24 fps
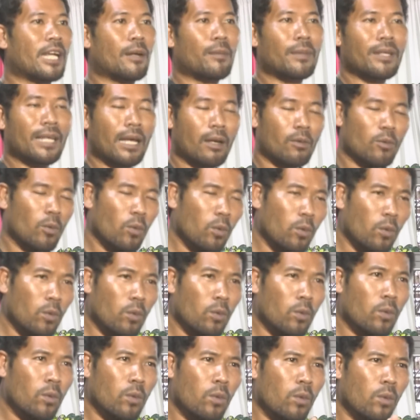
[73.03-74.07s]
จะหันหลัง
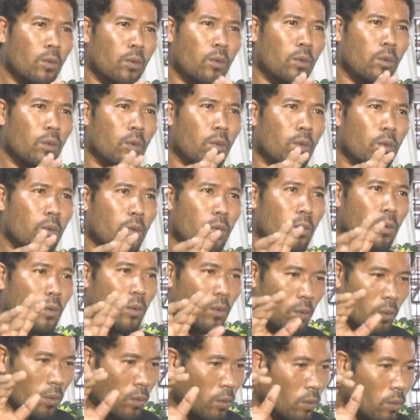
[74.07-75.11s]
ให้กับการเล่นกีฬา
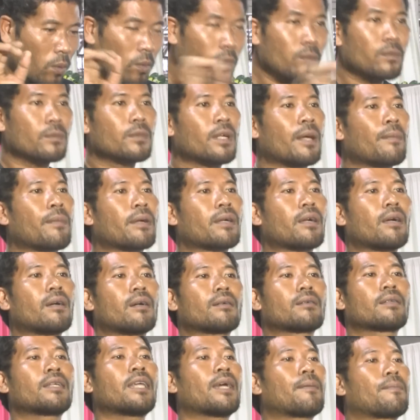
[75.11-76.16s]
ฟุตบอลเลยเนี่ยน้องใบ
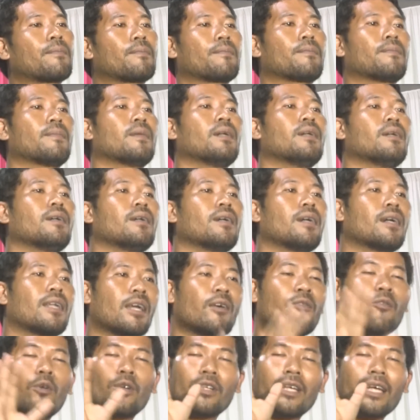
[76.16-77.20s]
เพราะว่าไม่มีลูก
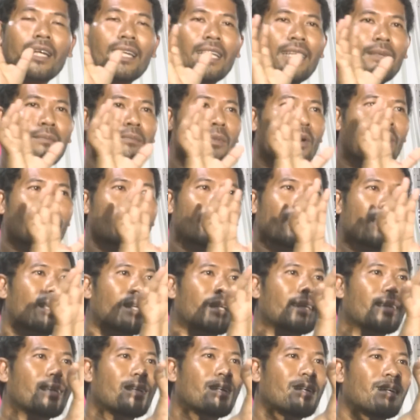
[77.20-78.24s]
แล้วนะคุณพ่อบอกป
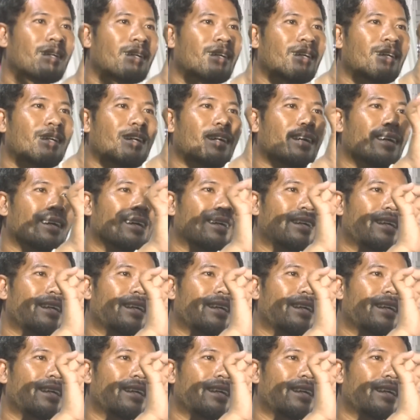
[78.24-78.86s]
กติพ่อลูก